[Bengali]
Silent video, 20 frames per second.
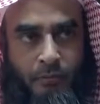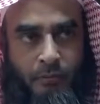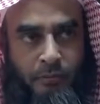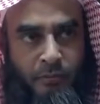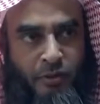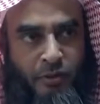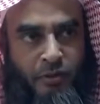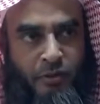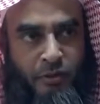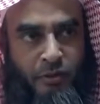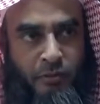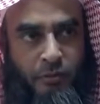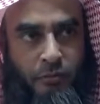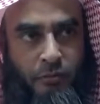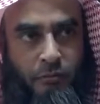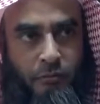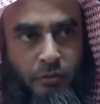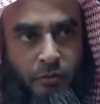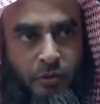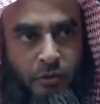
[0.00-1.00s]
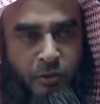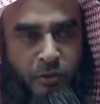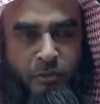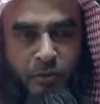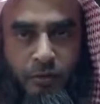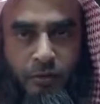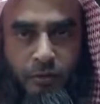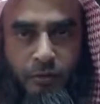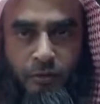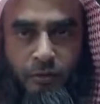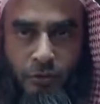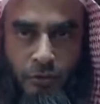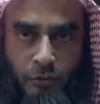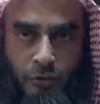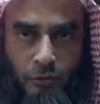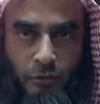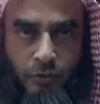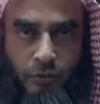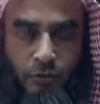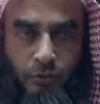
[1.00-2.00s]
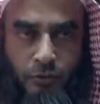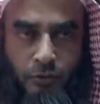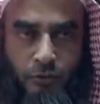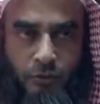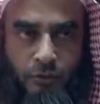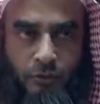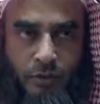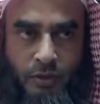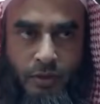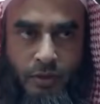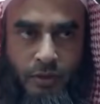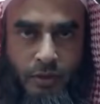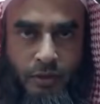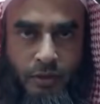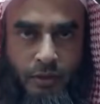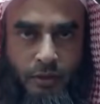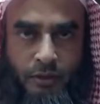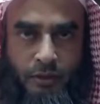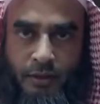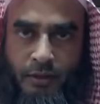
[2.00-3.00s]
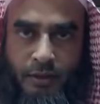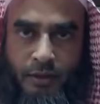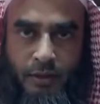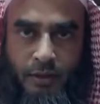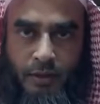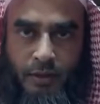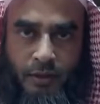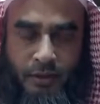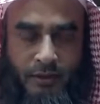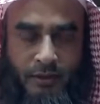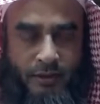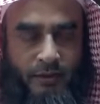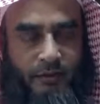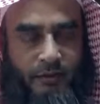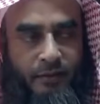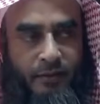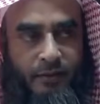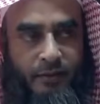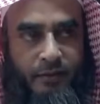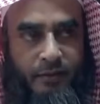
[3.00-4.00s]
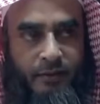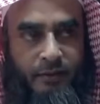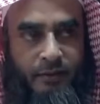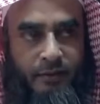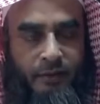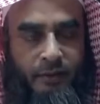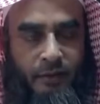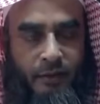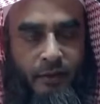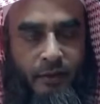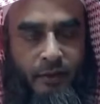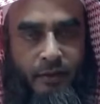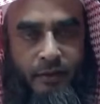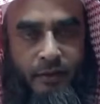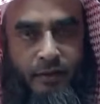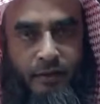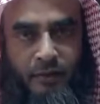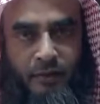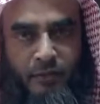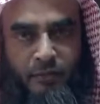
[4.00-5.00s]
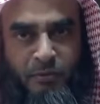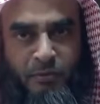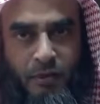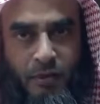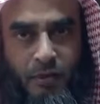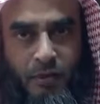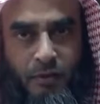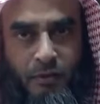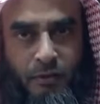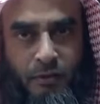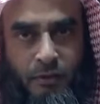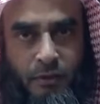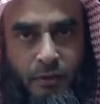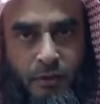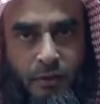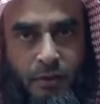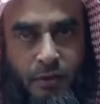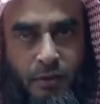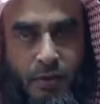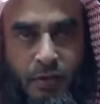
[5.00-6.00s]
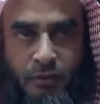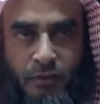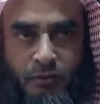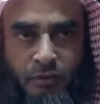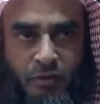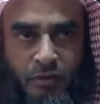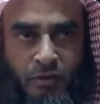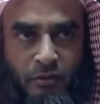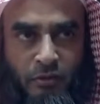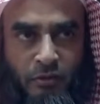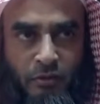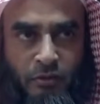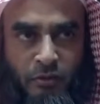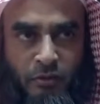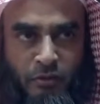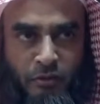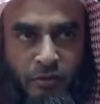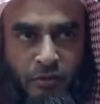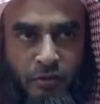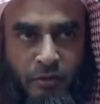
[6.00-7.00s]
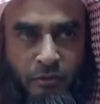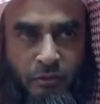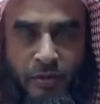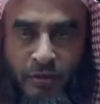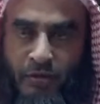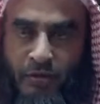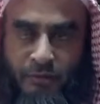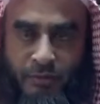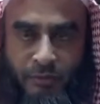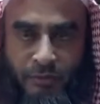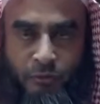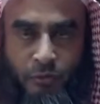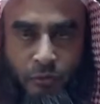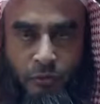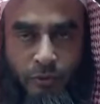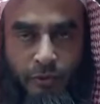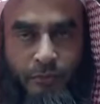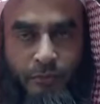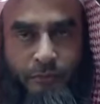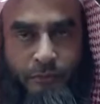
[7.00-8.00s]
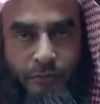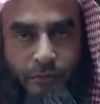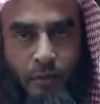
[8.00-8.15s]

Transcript: বিভিন্ন রকমের অভিযোগ যে এতে অ্যাড আসতে থাকে যাতে আমরা এই আলোচনাগুলি শুনতে বাধাপ্রাপ্ত হই